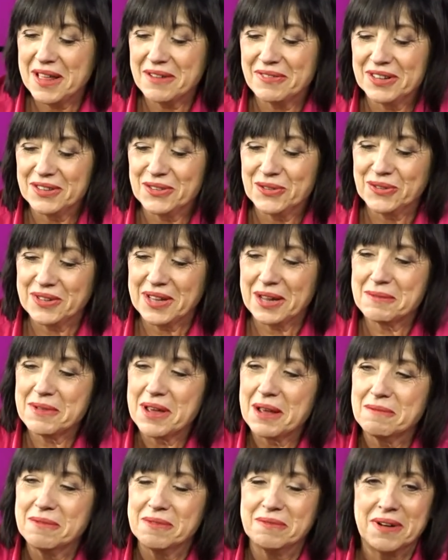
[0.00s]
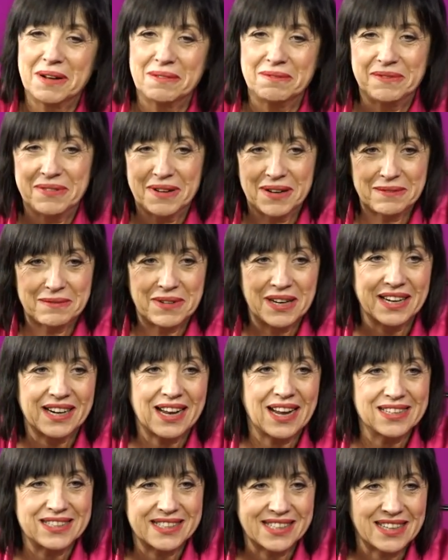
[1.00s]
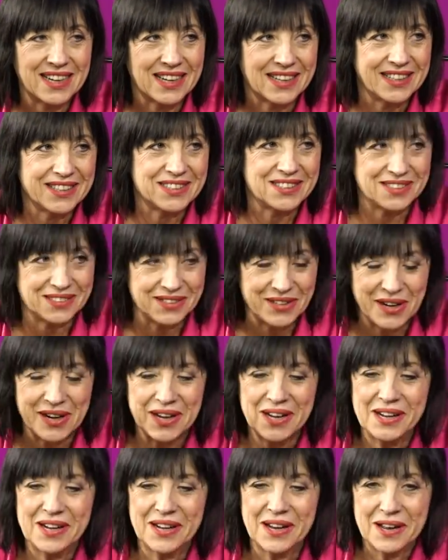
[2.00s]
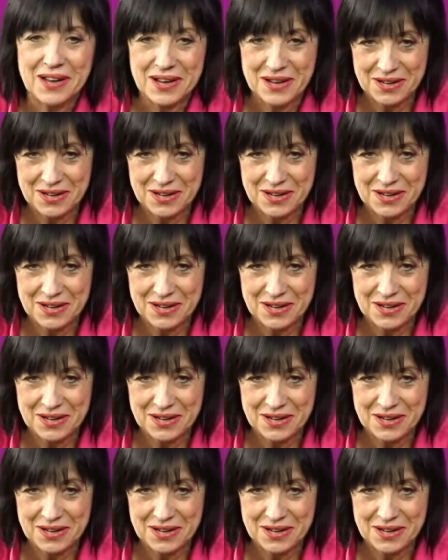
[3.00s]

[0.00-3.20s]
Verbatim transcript: nawet tutaj miałam amerykański jakiś drink